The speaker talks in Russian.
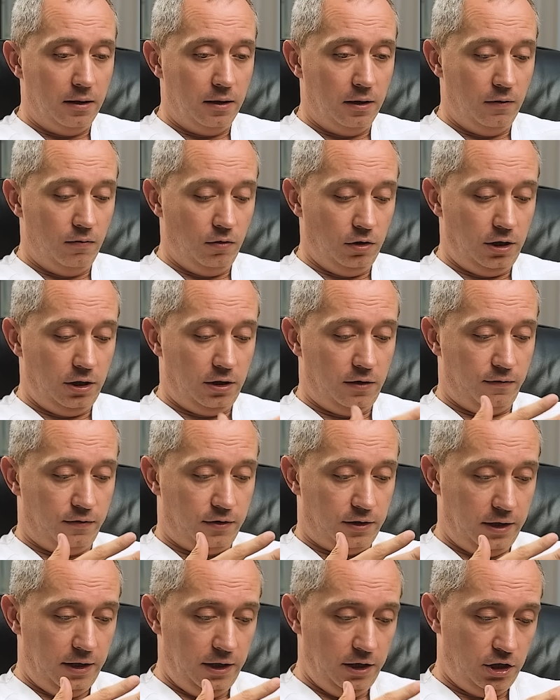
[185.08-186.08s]
И вот это
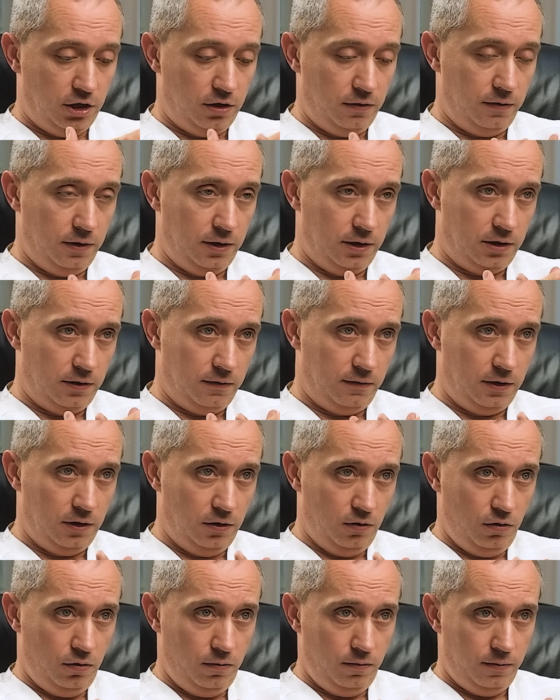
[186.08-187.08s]
вскрещивается в
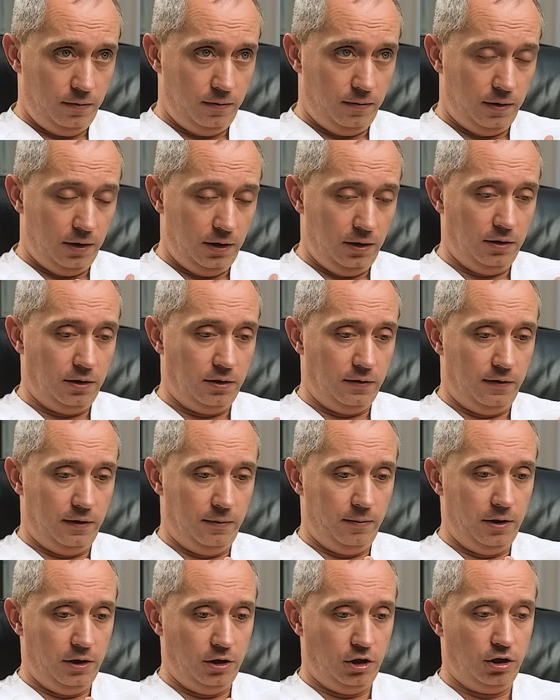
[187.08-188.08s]
одном, и
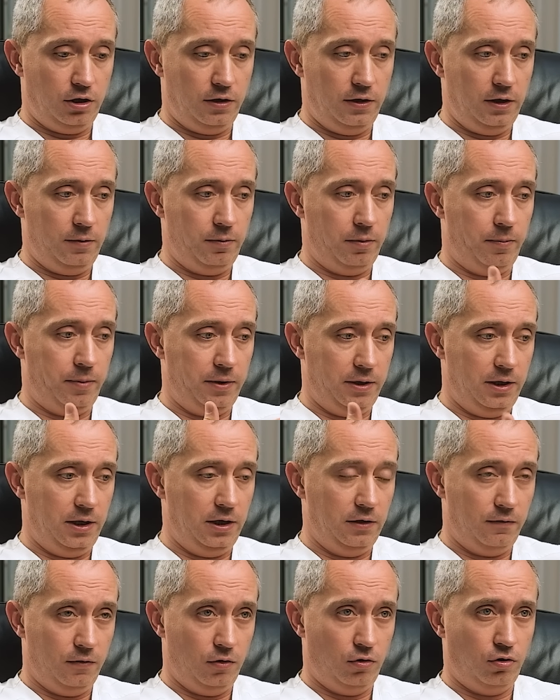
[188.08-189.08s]
современный человек
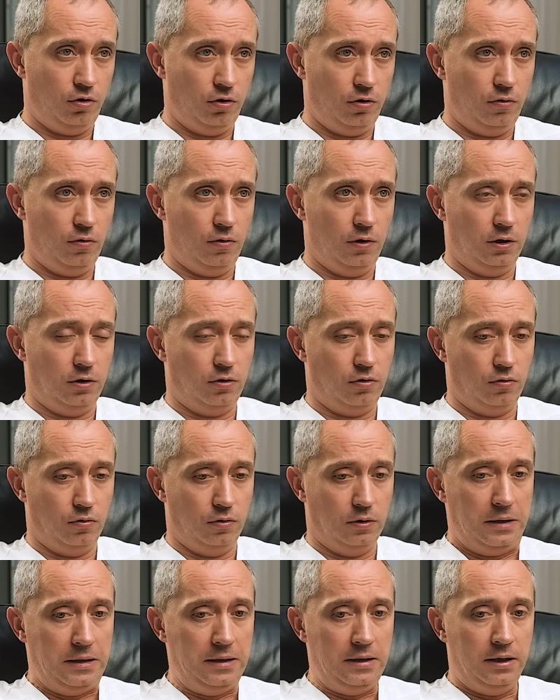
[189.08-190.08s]
попадает в эту
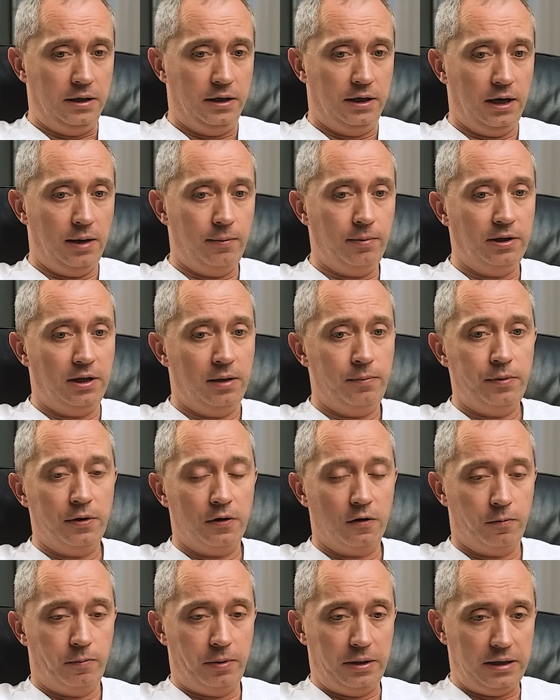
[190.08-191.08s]
ситуацию. Я бы на
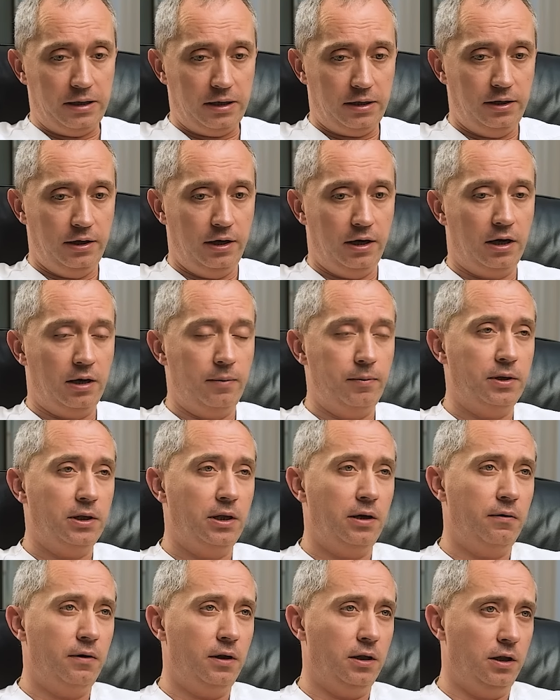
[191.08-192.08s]
первых порах не
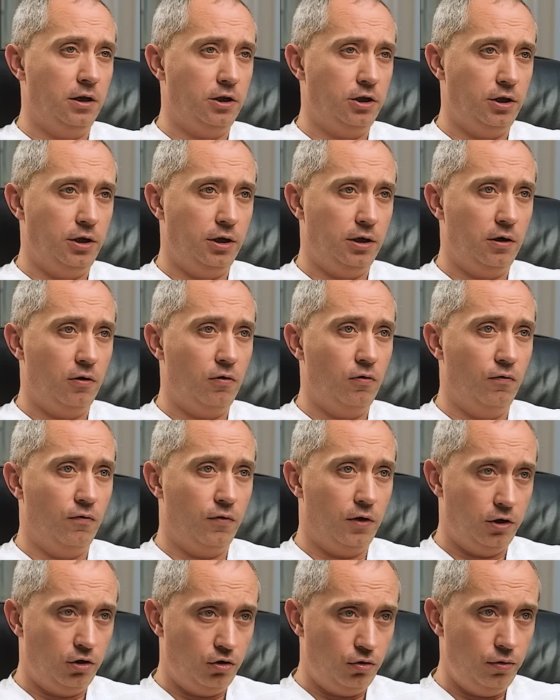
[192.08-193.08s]
рекомендовал даже никакому
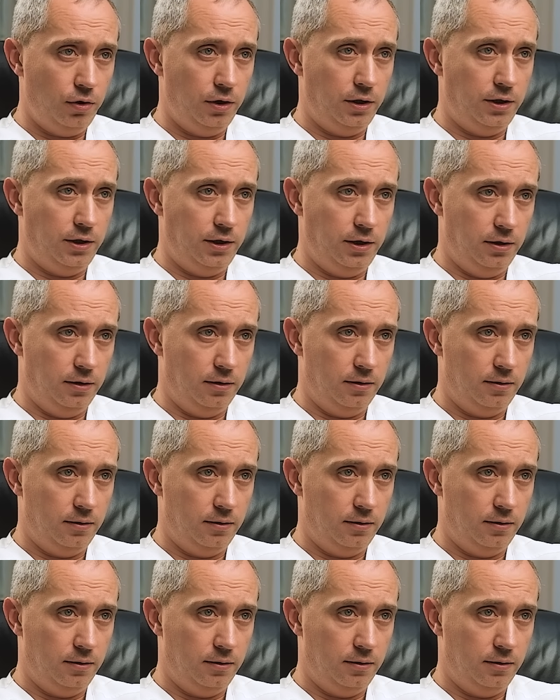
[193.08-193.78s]
врачу идти,